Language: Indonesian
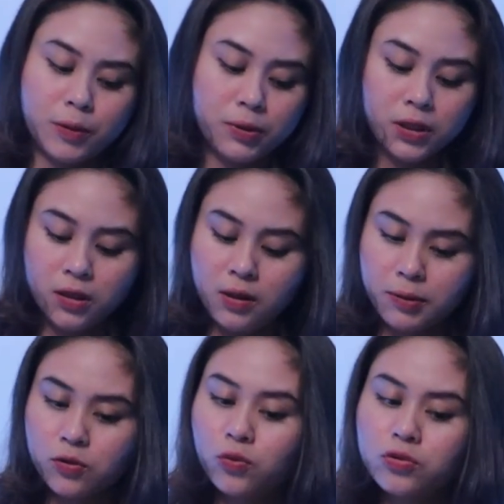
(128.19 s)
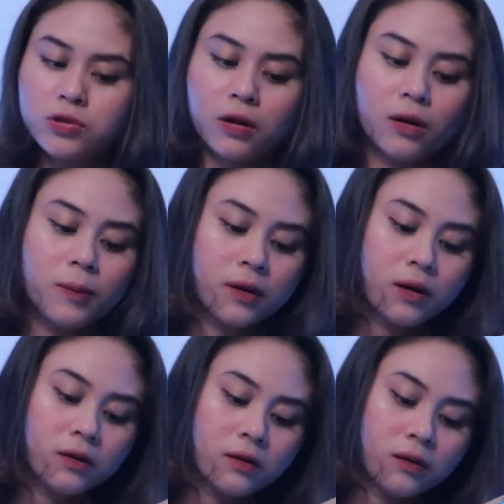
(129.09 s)
Tapi dia dapat kukusannya apa
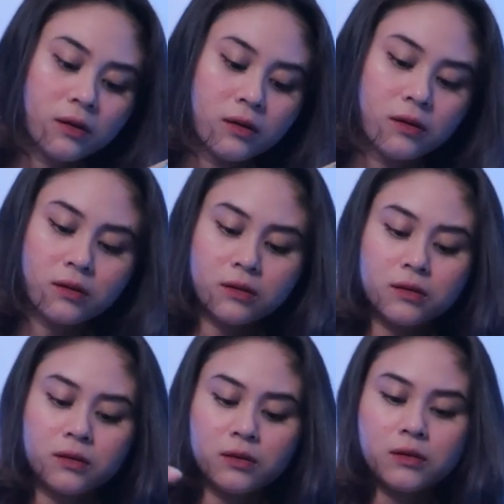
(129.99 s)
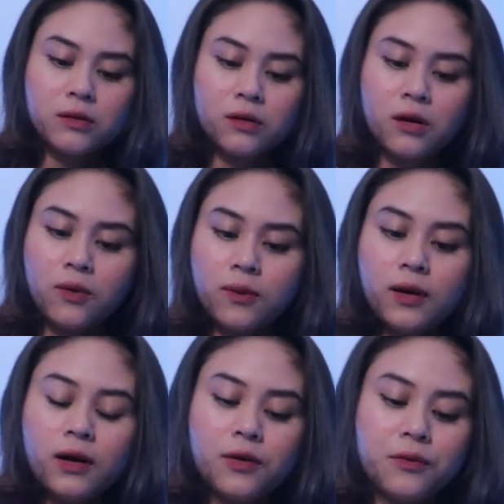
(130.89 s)
enggak nih?
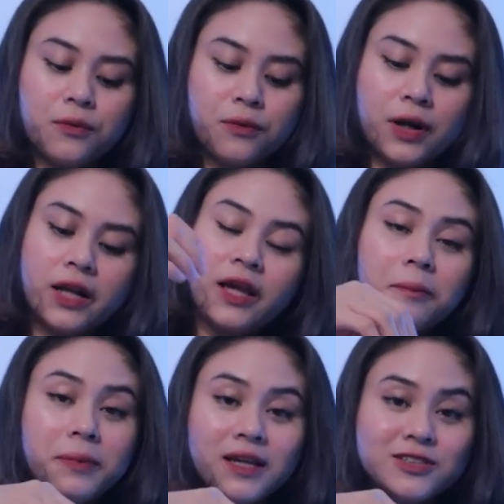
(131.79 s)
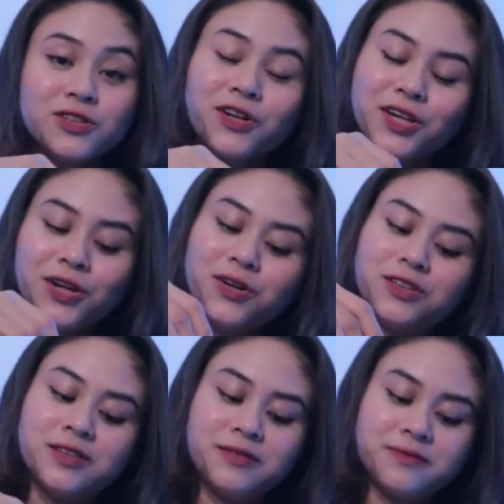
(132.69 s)
Wow, warnanya pink, so cute.